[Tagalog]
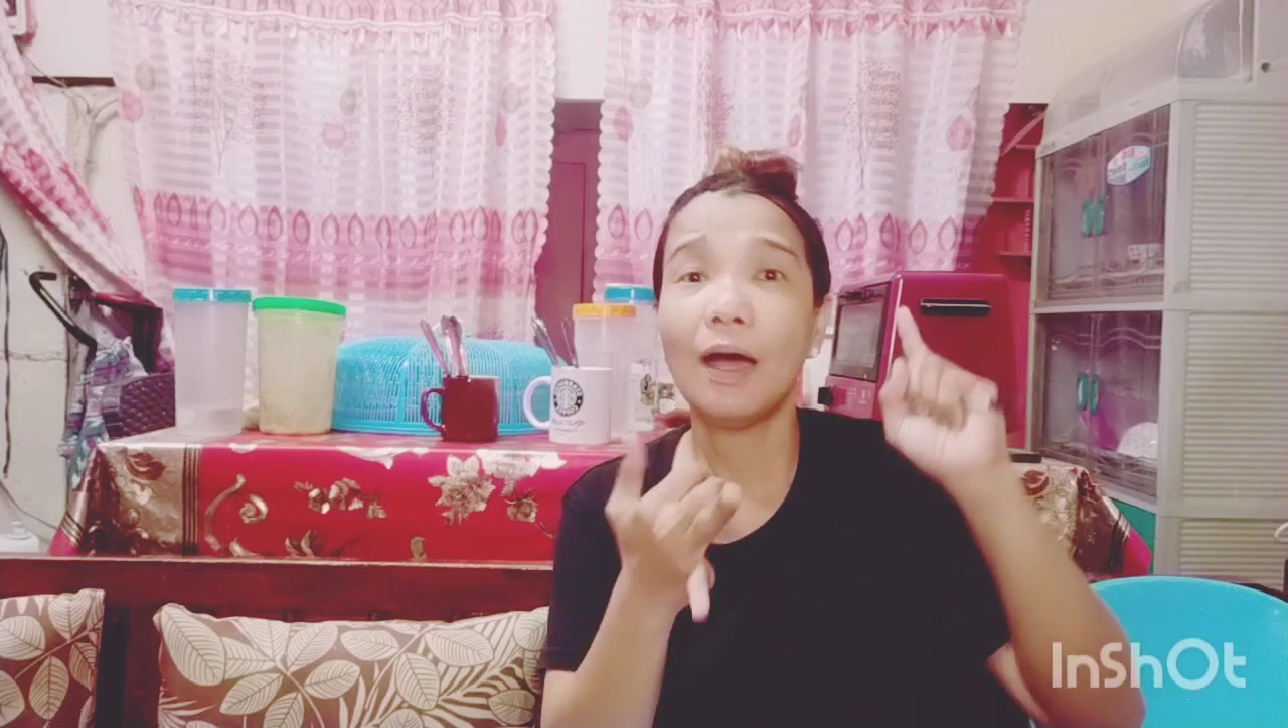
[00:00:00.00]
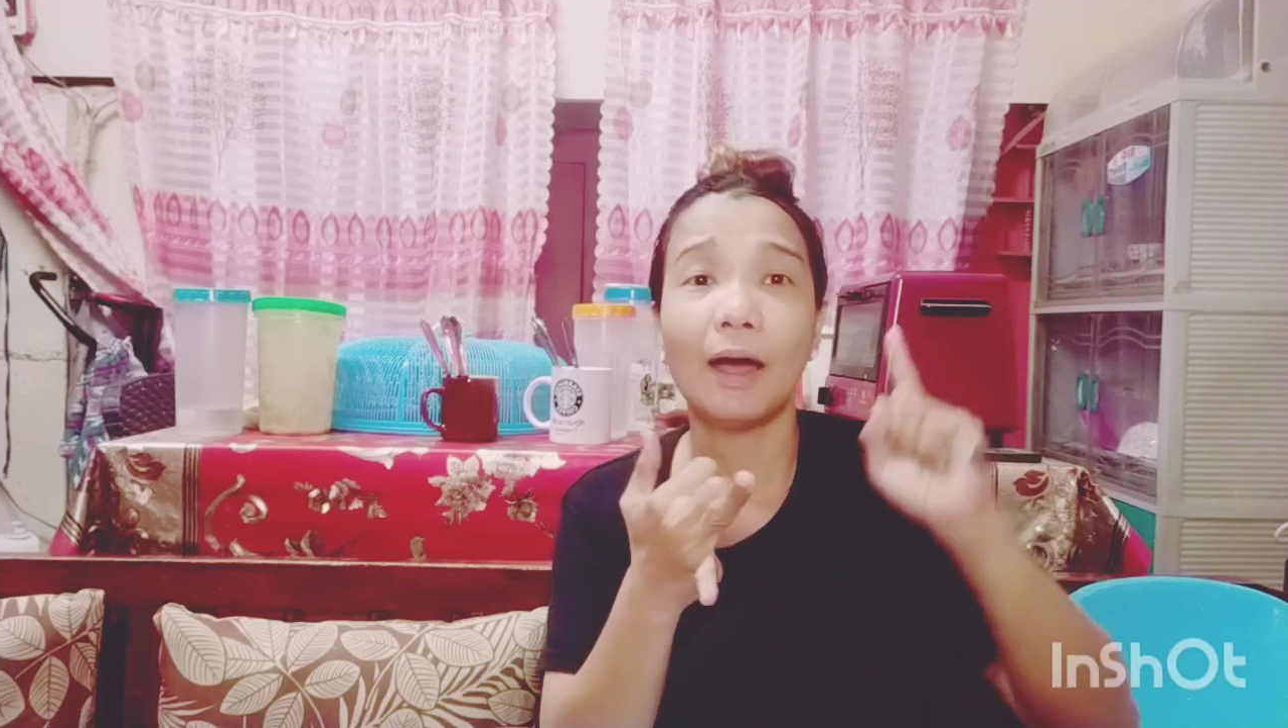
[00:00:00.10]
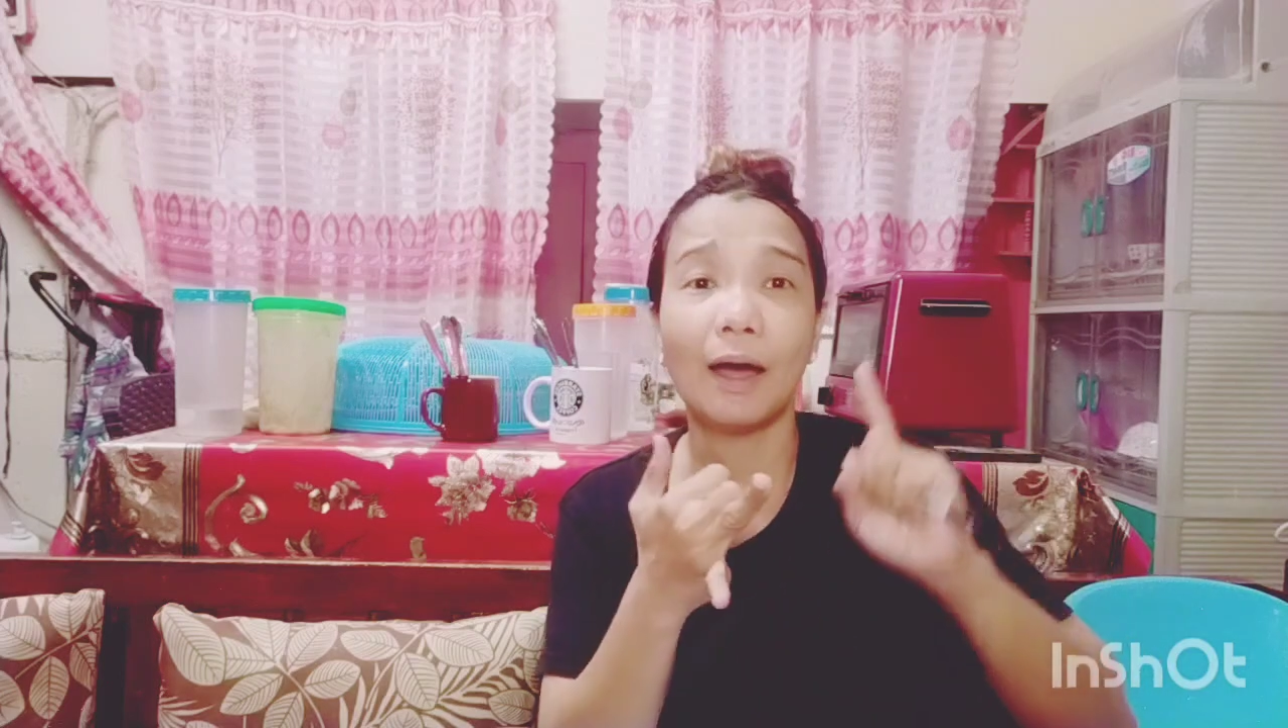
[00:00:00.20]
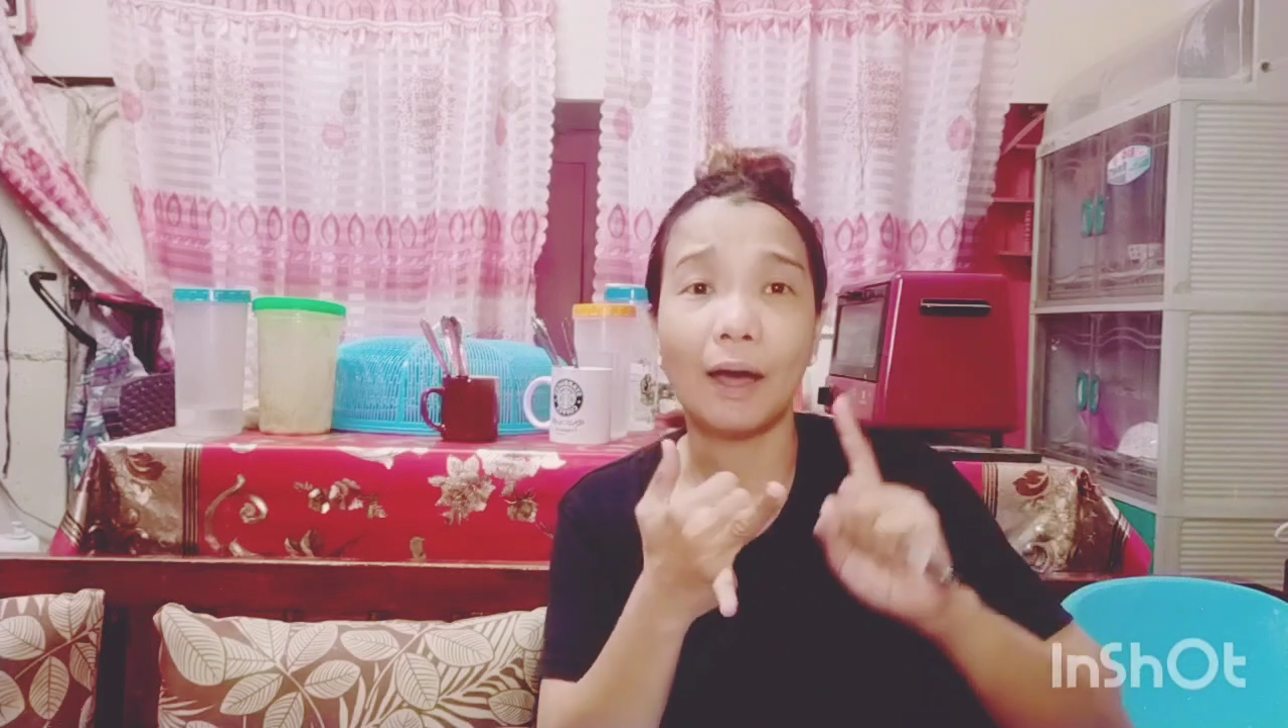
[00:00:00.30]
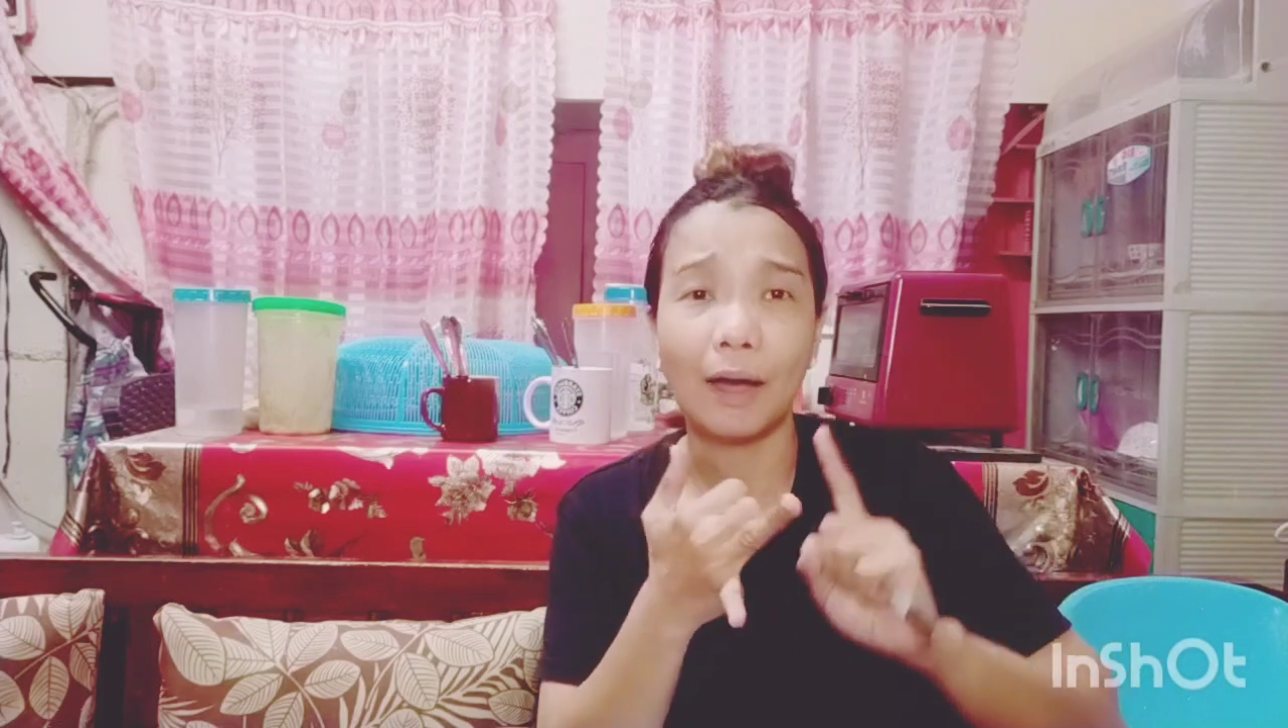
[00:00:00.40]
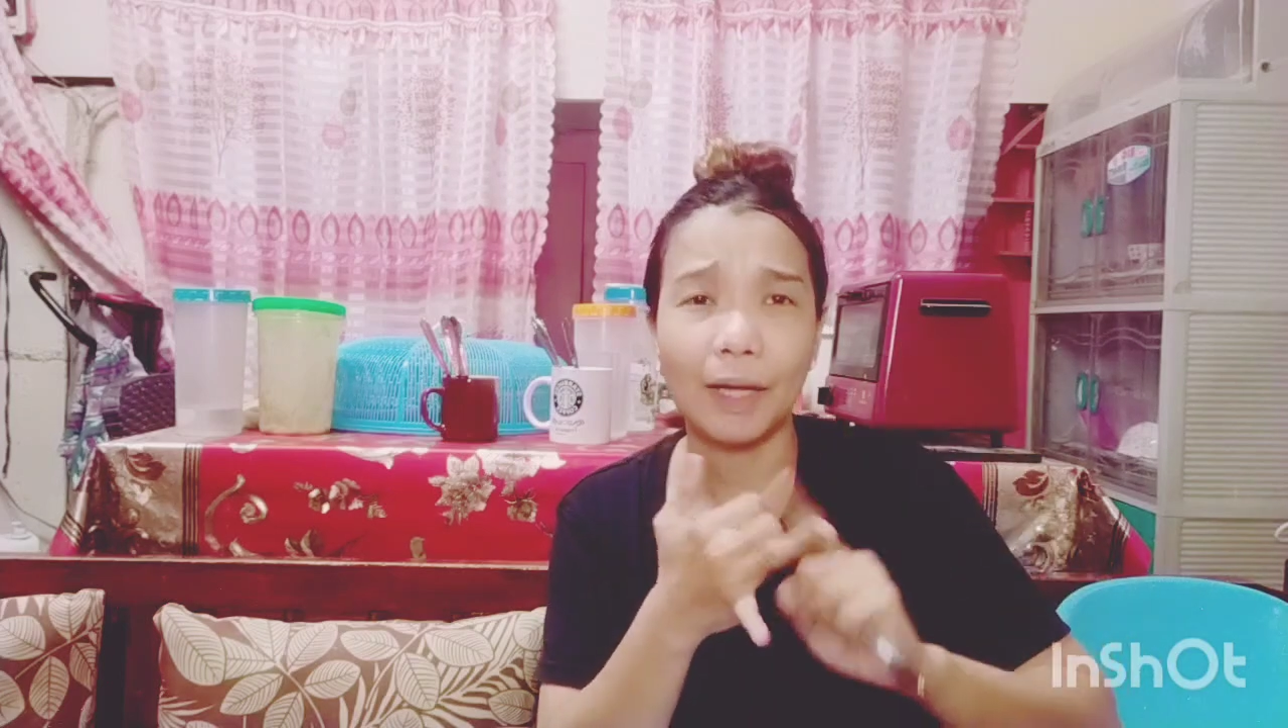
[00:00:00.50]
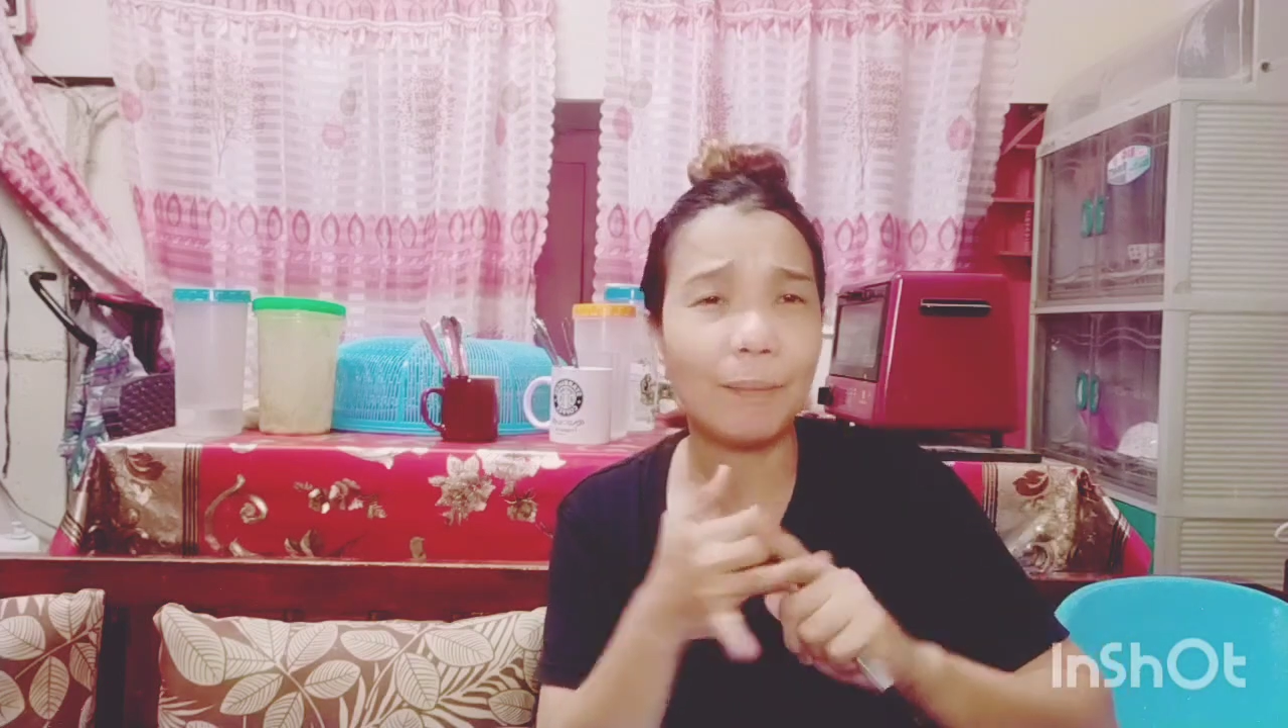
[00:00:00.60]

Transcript: uh,